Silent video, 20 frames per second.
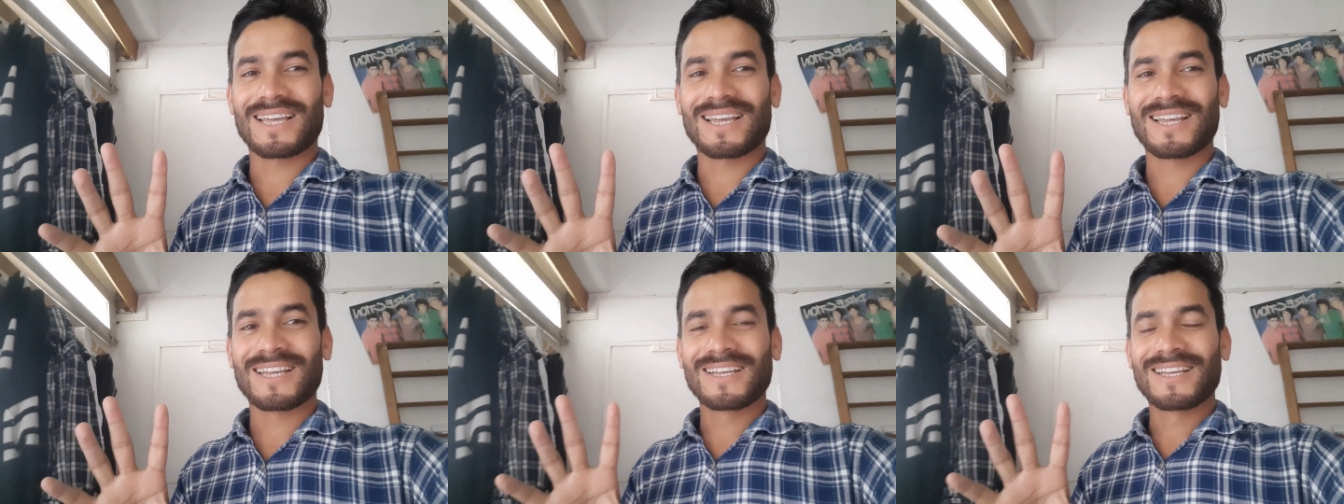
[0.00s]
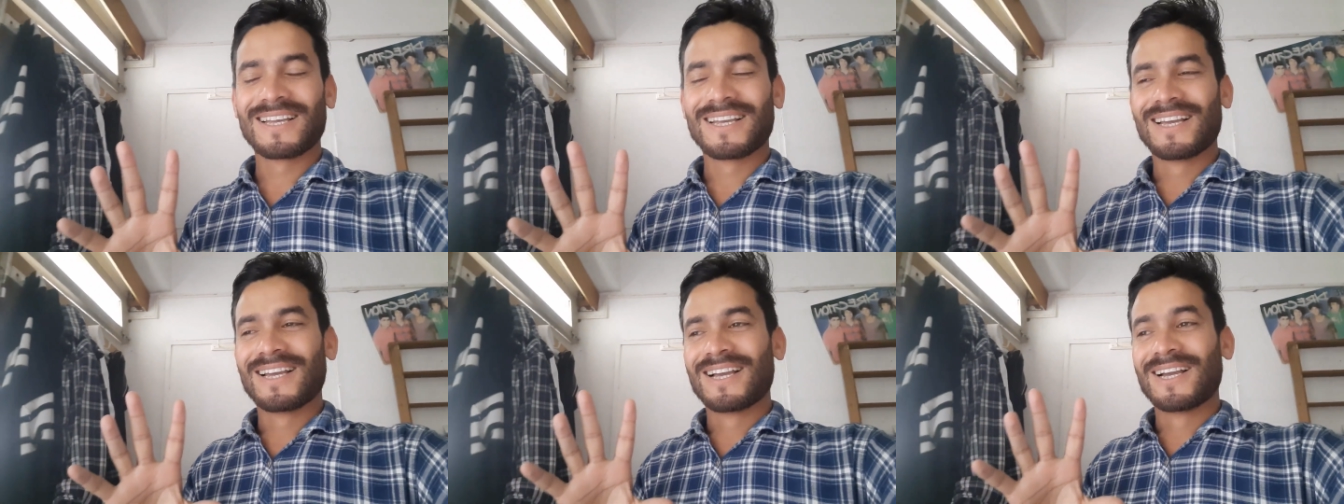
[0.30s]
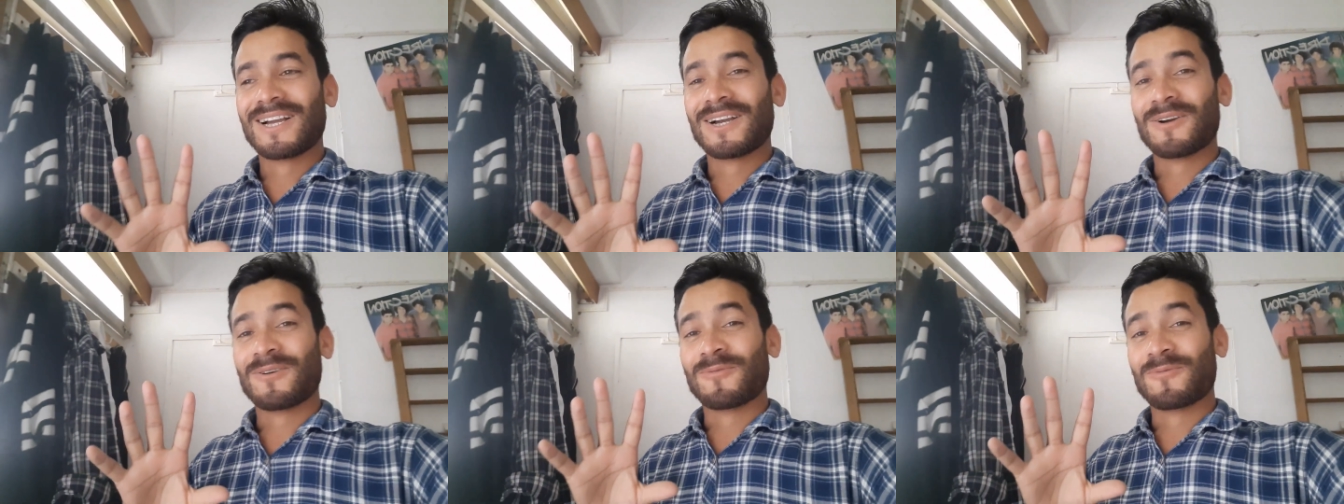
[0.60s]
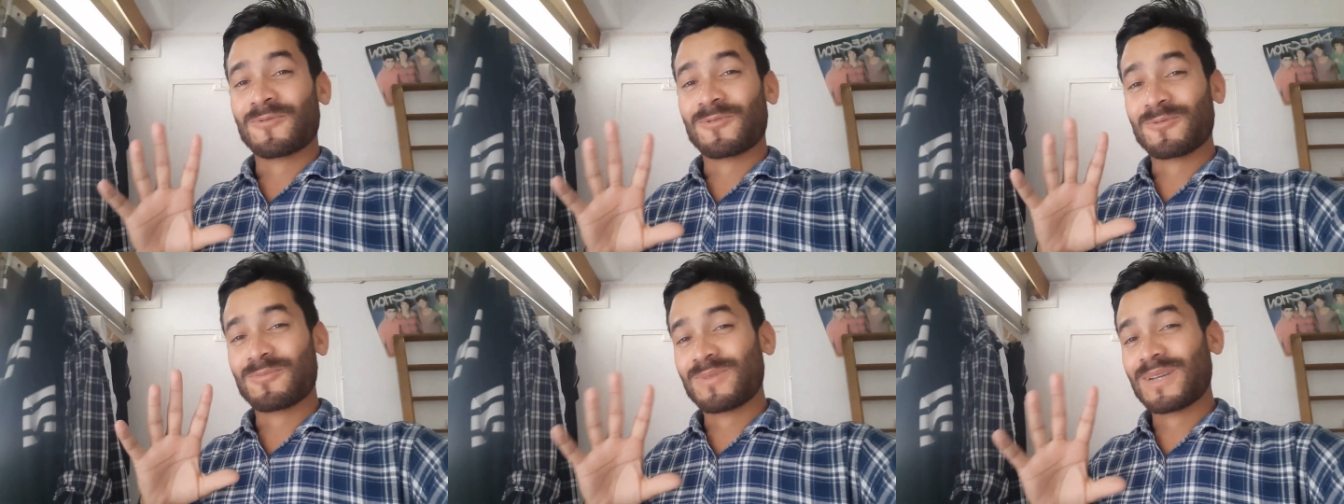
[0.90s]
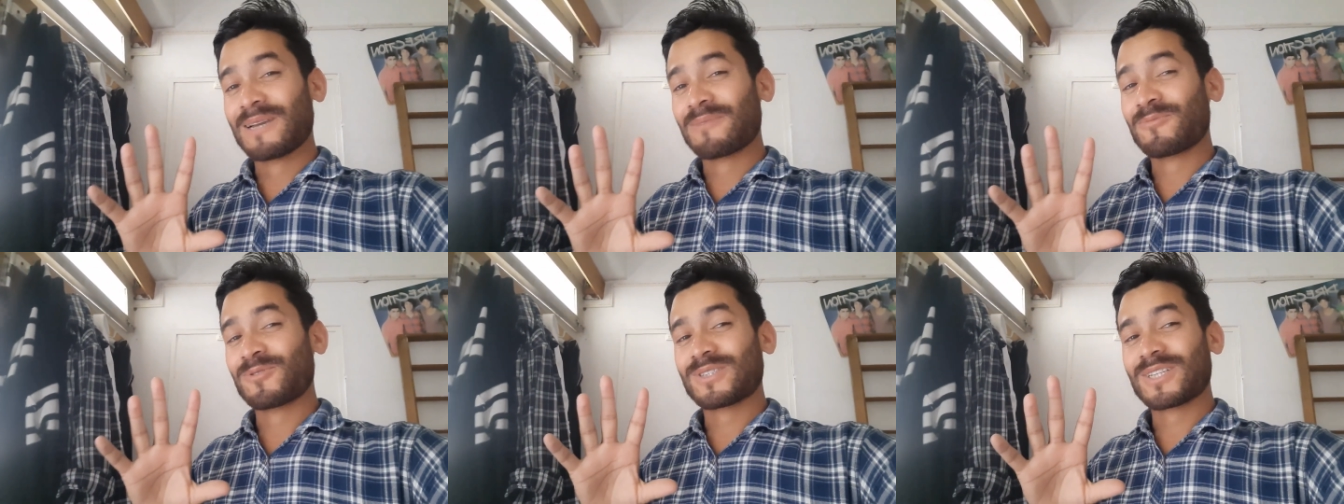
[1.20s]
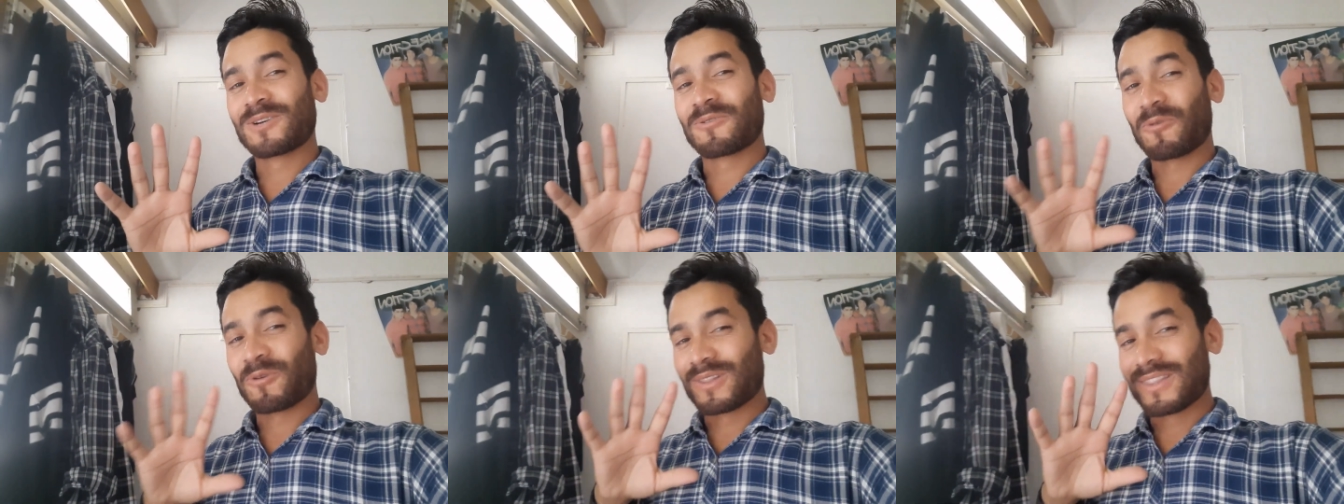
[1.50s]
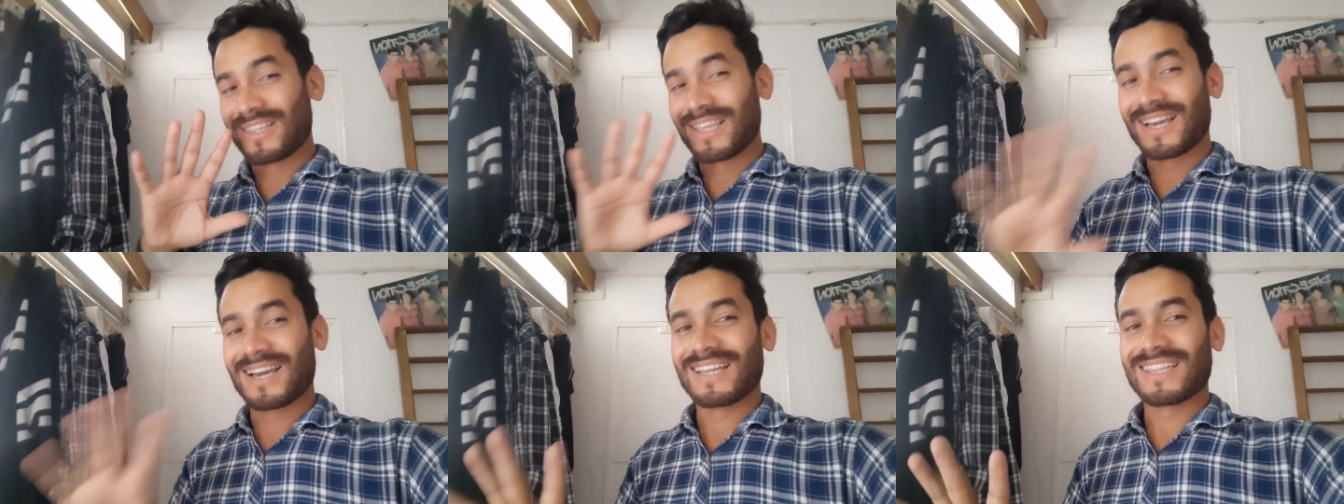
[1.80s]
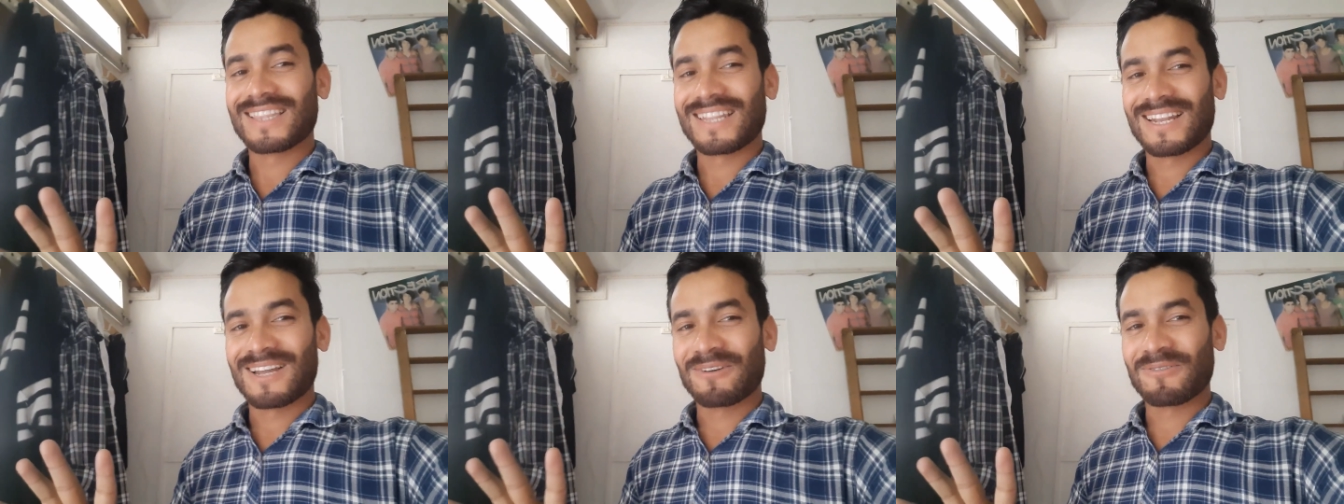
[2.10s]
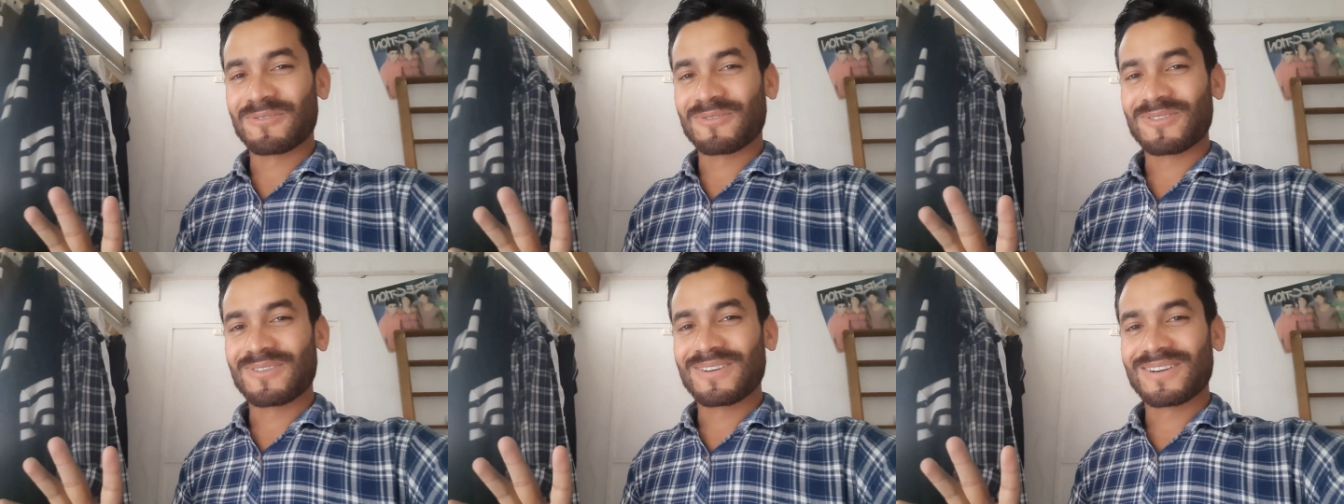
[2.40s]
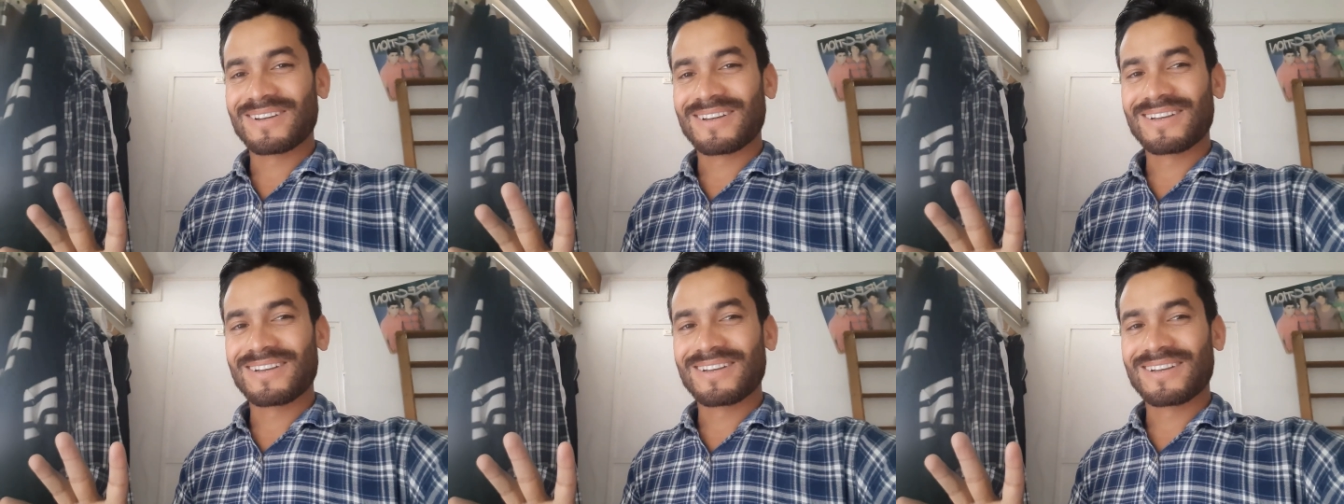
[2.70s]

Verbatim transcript: हैं उनमें मुझे कोई दिक्कत ना हो